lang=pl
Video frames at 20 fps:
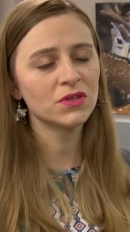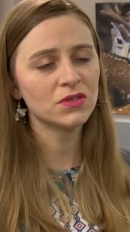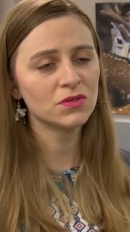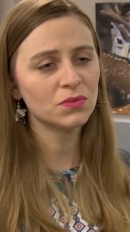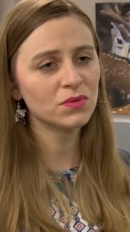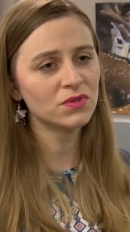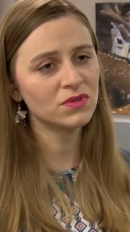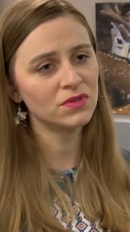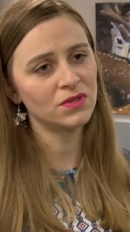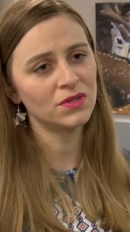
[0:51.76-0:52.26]
na
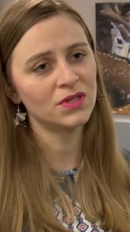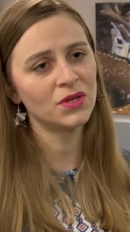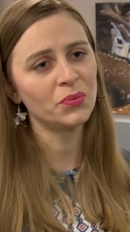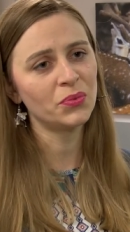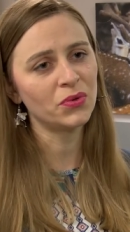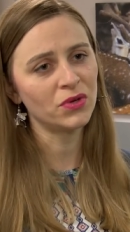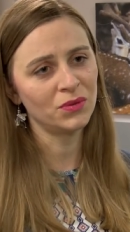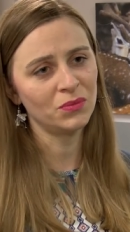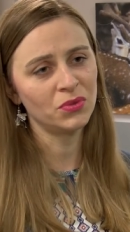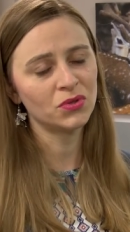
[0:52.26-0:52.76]
słodzone
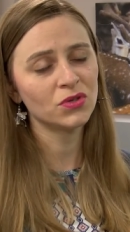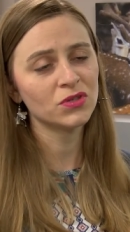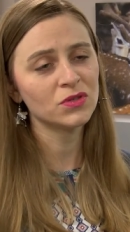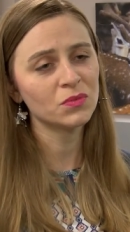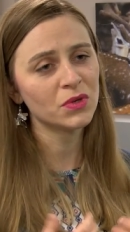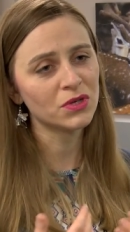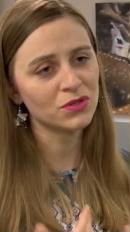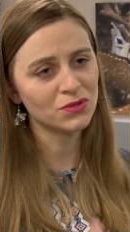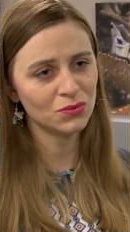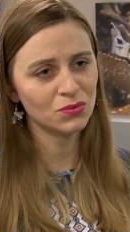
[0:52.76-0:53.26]
napoje, bo to jest
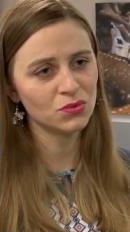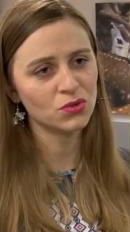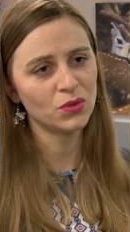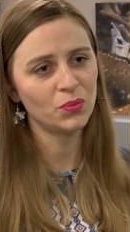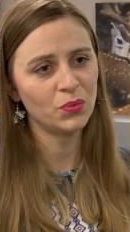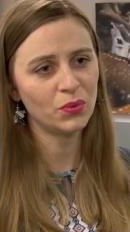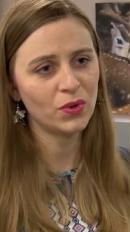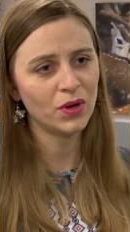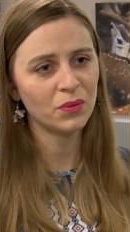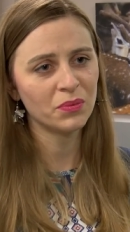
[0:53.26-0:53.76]
bardzo duża
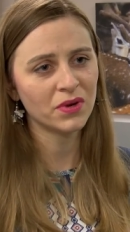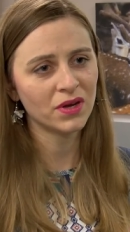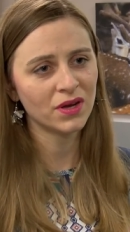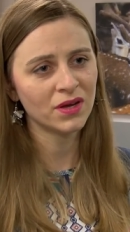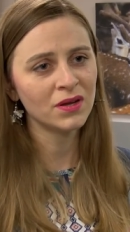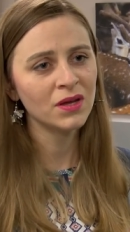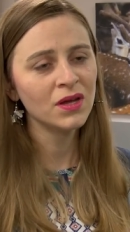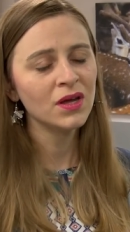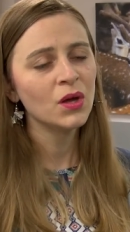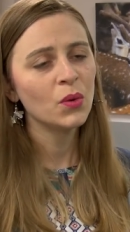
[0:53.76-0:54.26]
pułapka,
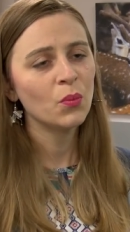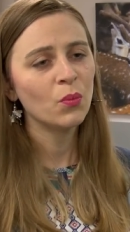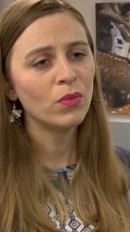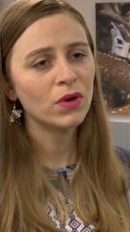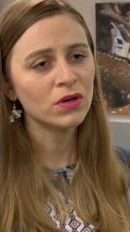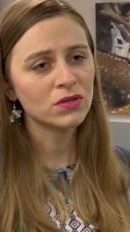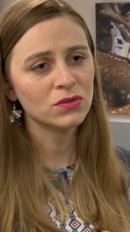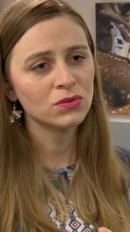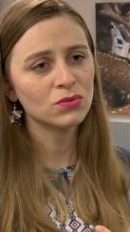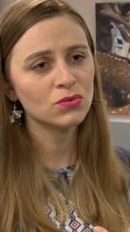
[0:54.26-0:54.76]

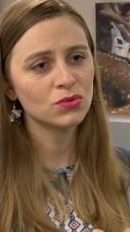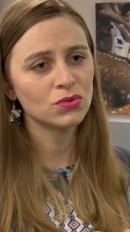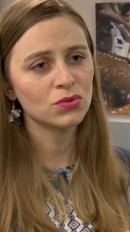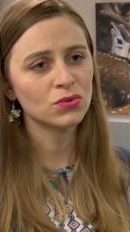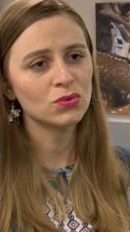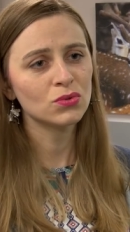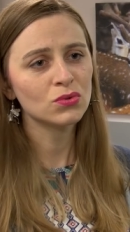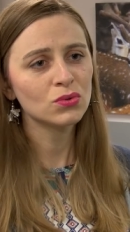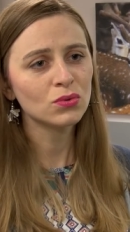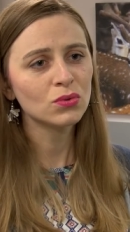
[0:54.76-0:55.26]
bardzo dużo
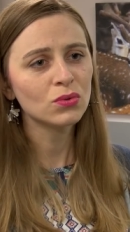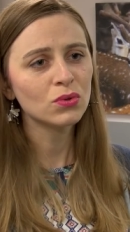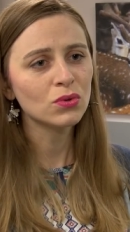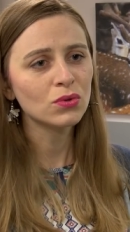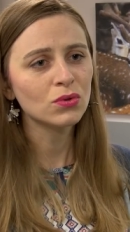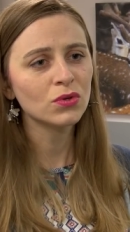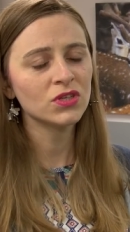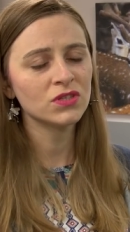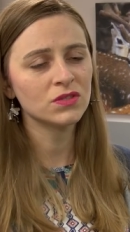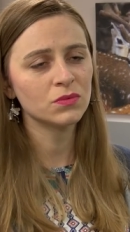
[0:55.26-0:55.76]
cukru
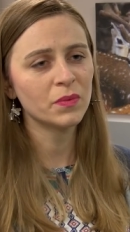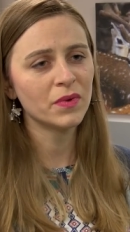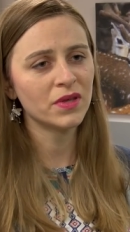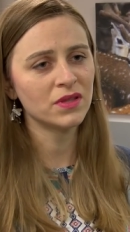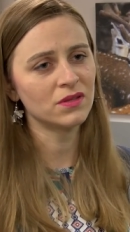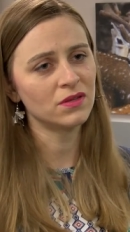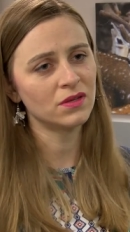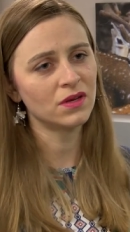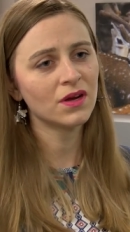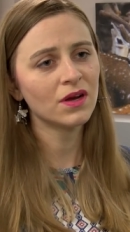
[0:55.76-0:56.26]
i
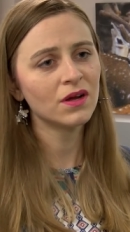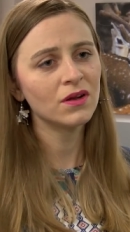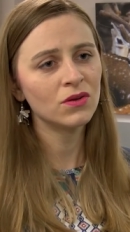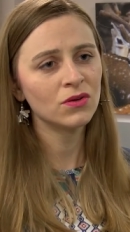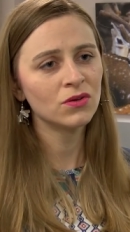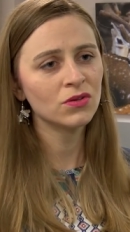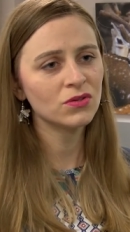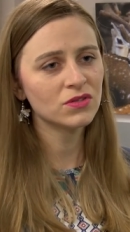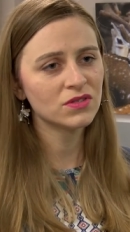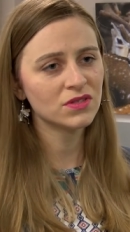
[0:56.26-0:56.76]
zbędnych
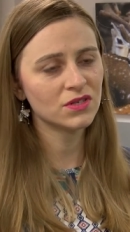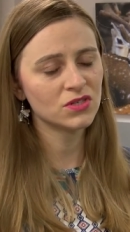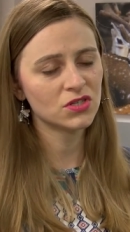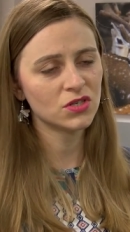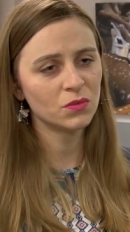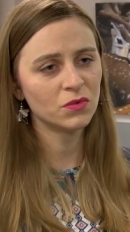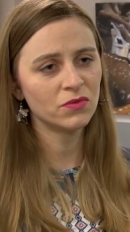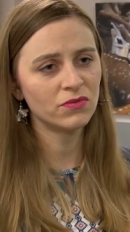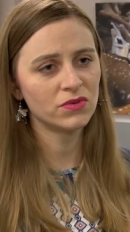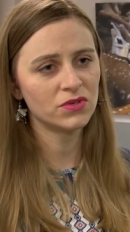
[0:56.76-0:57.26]
kalorii
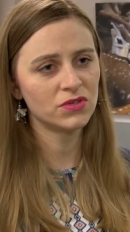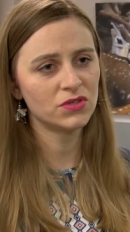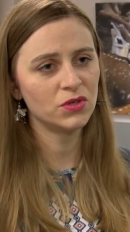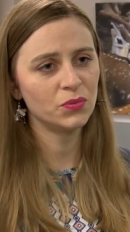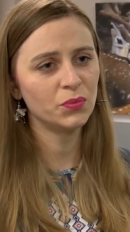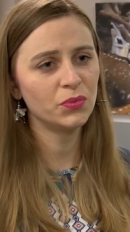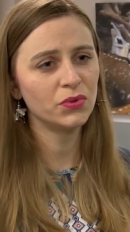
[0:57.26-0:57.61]
dostarczamy właśnie